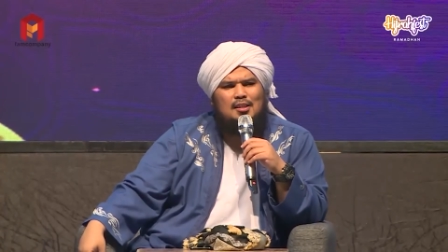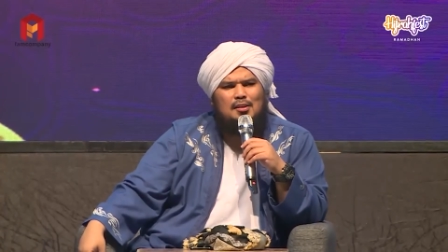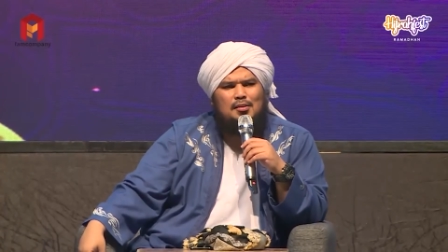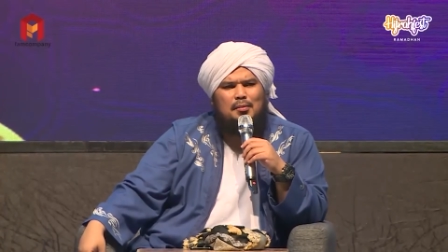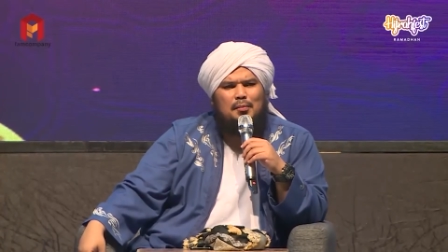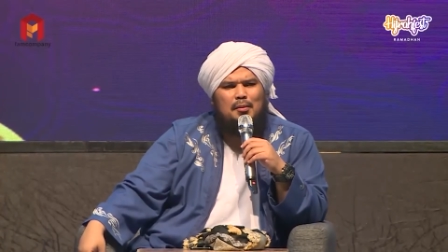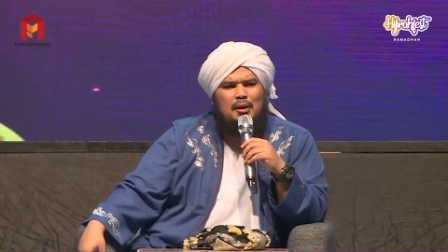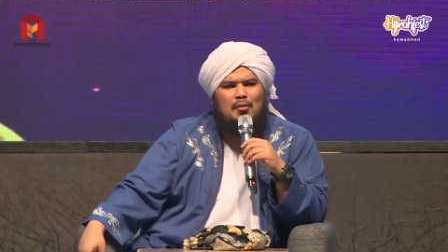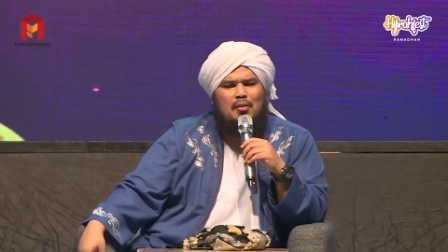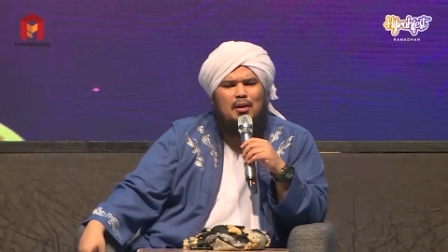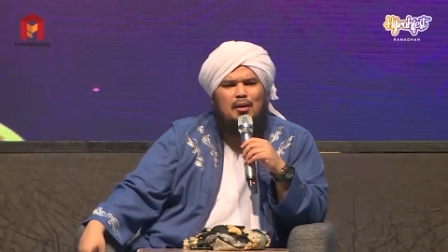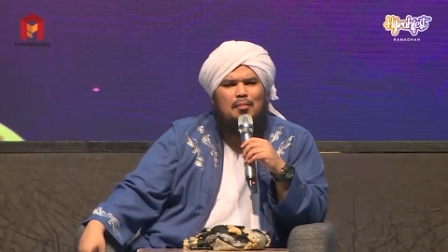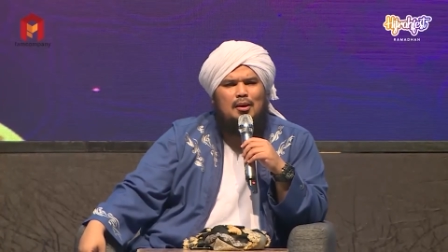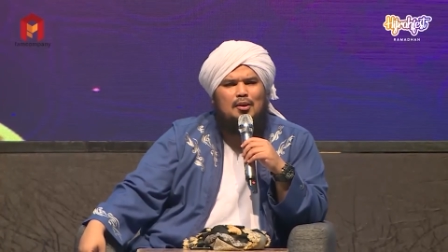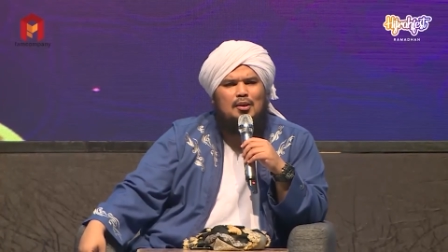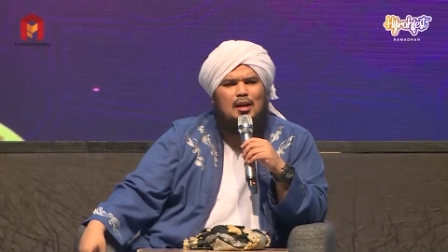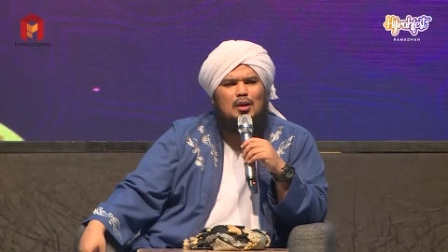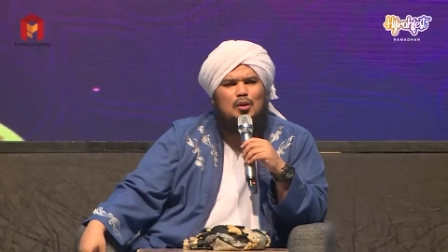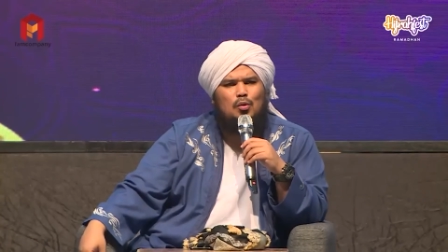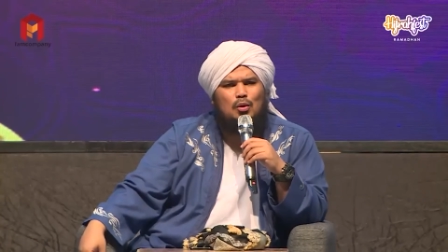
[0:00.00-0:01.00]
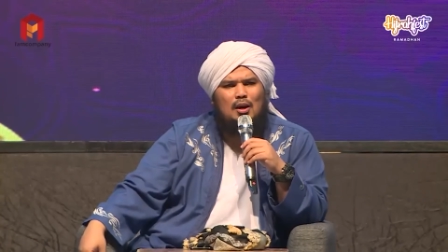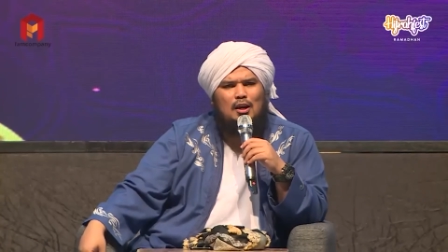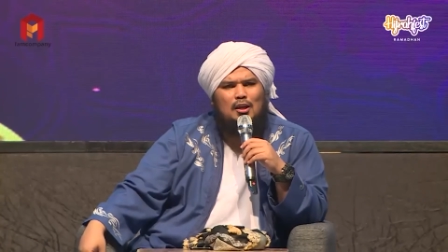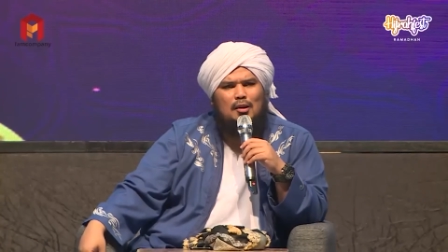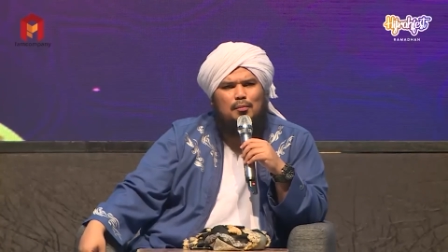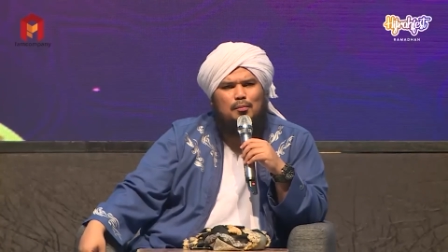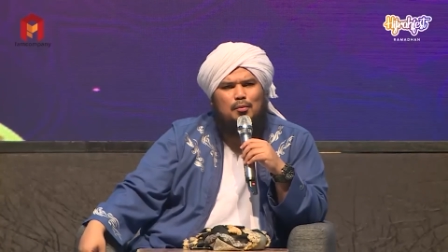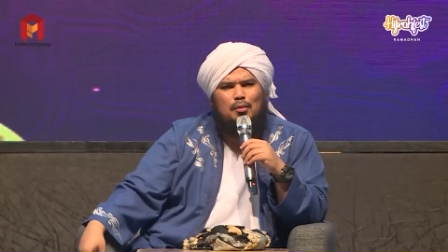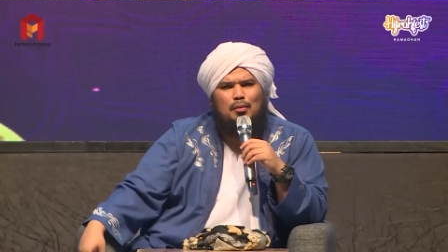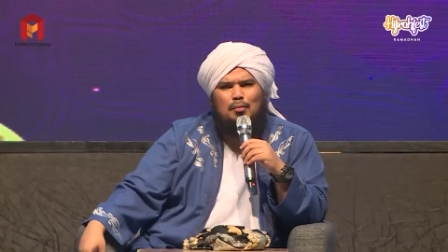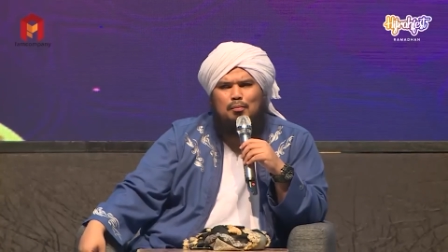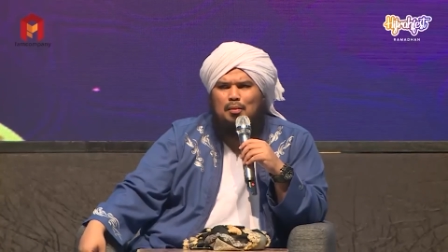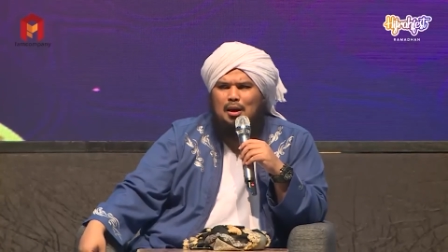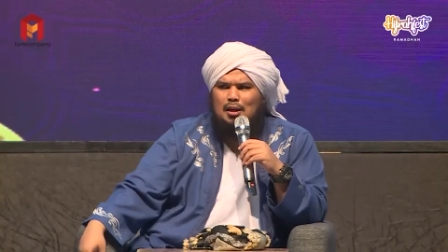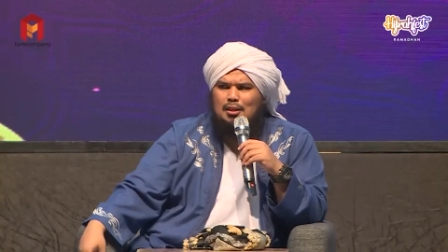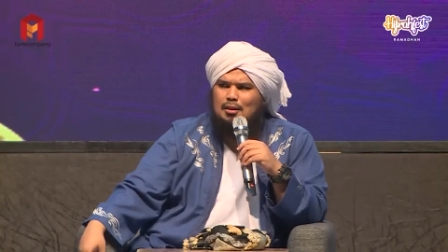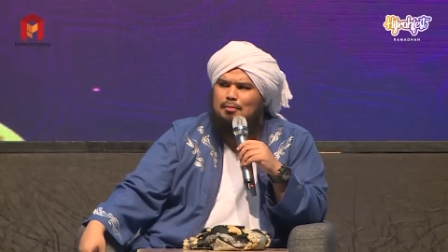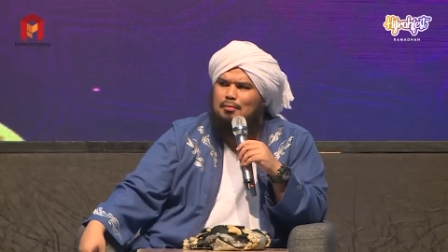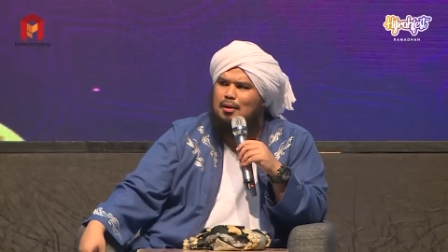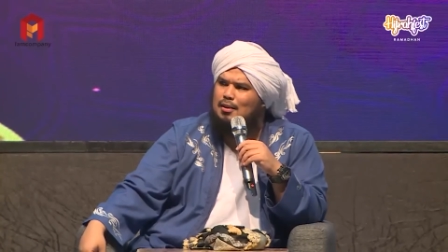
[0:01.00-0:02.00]
yang istimewa bacaan Qurannya pun
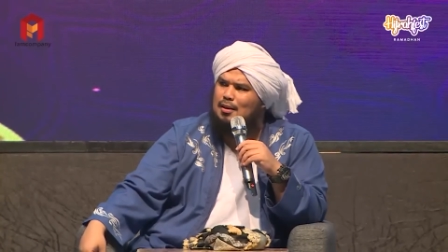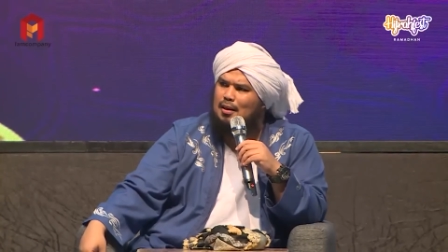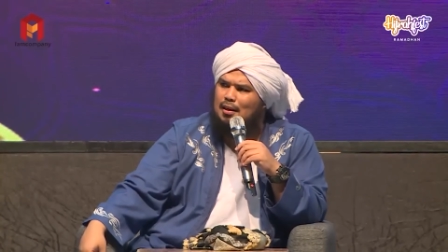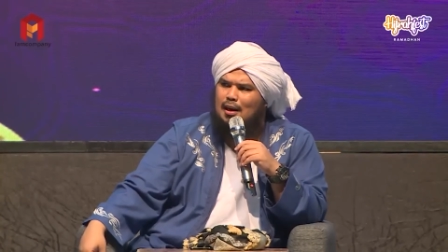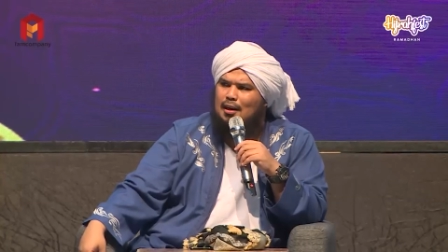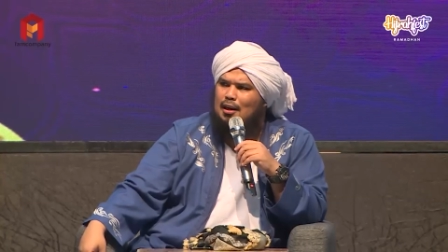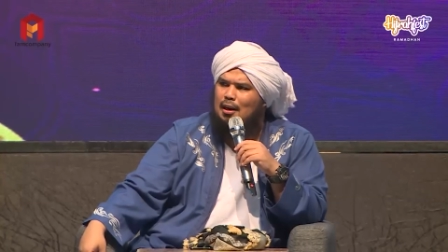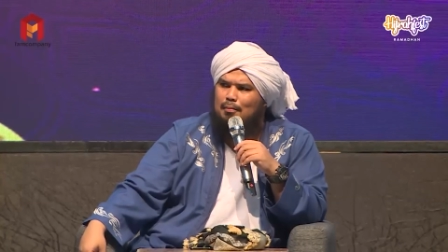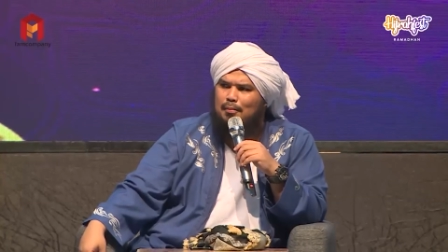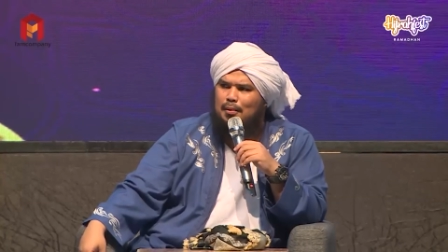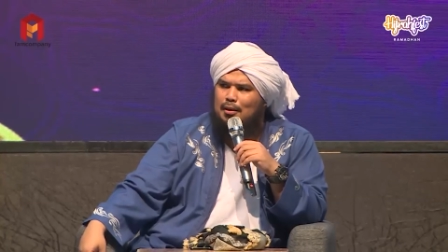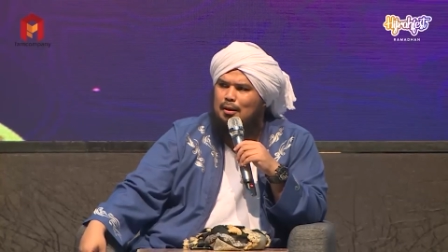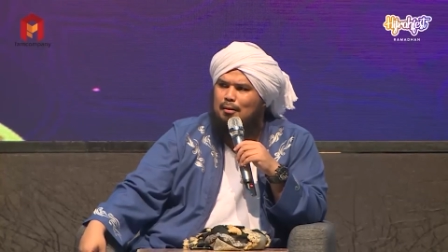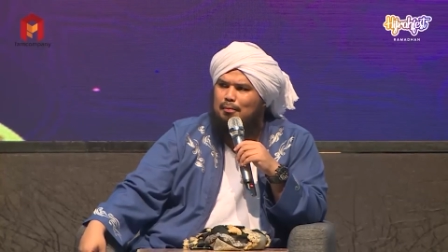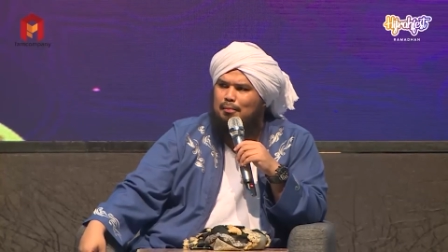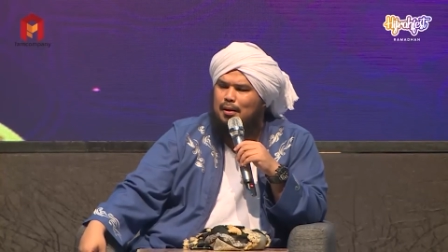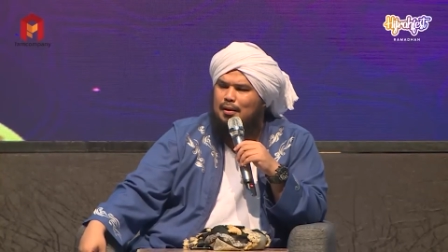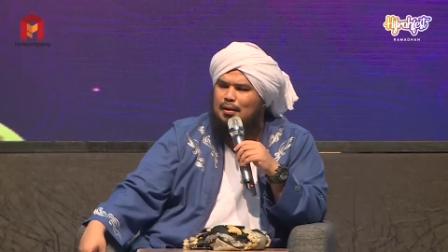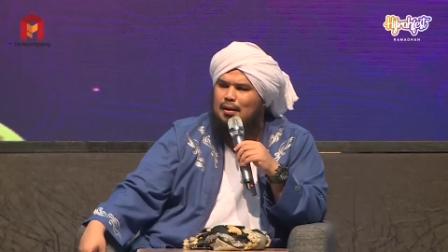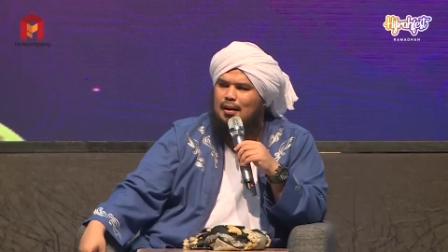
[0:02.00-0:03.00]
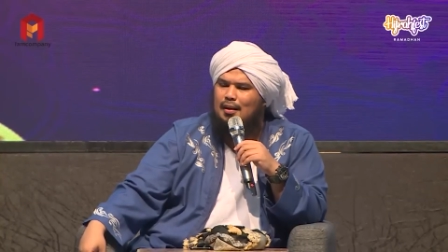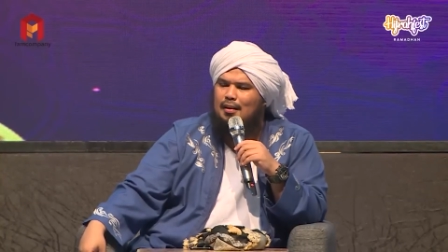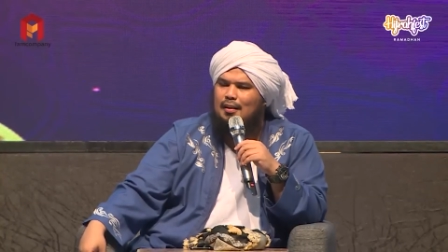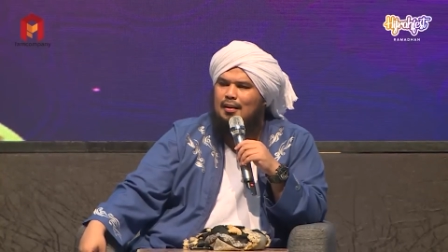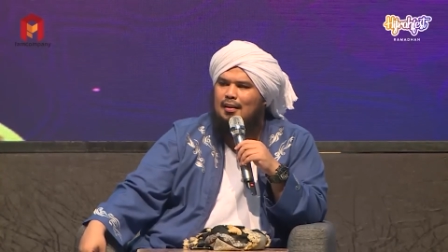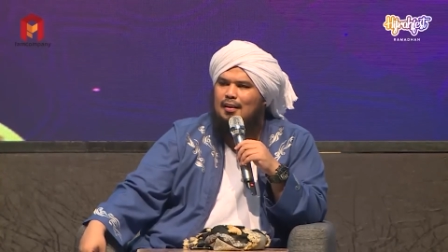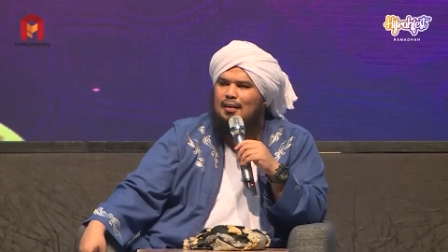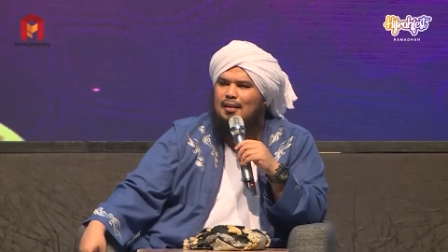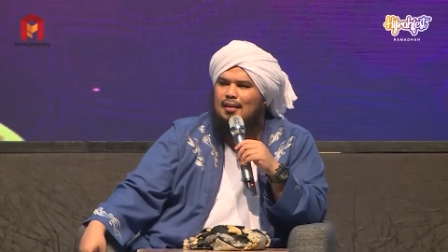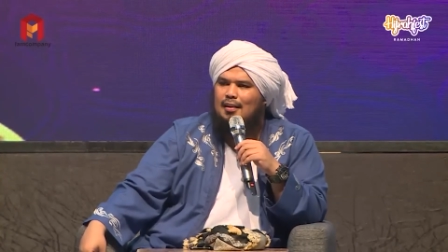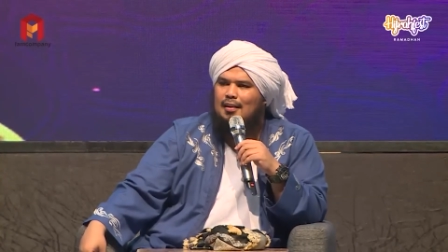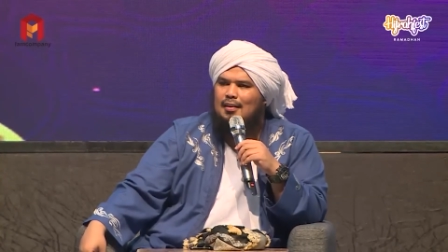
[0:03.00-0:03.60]
biasa-biasa nggak ada yang panjang-panjang